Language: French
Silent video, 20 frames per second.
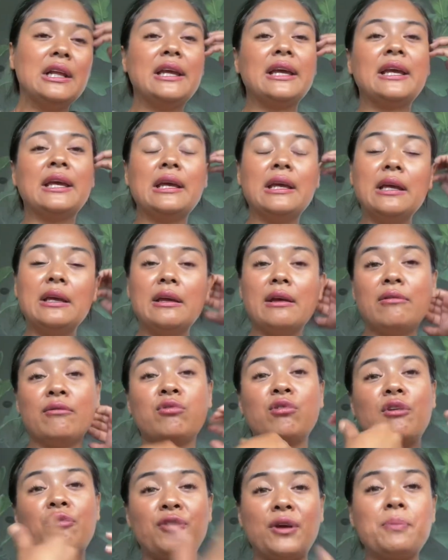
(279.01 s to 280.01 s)
et
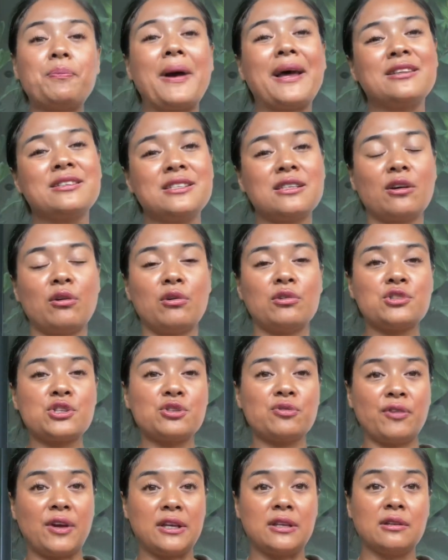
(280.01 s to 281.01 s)
vous le faites partir en
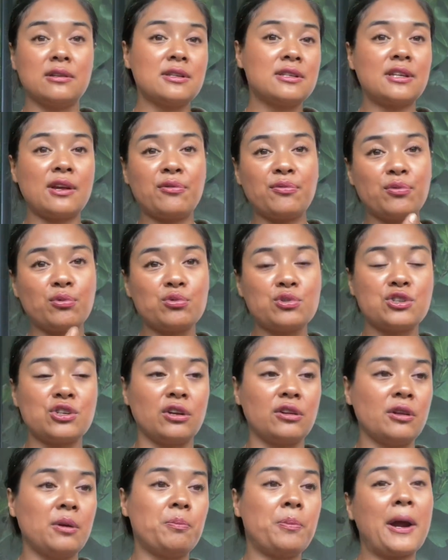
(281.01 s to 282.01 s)
sphaigne. Ça fonctionne.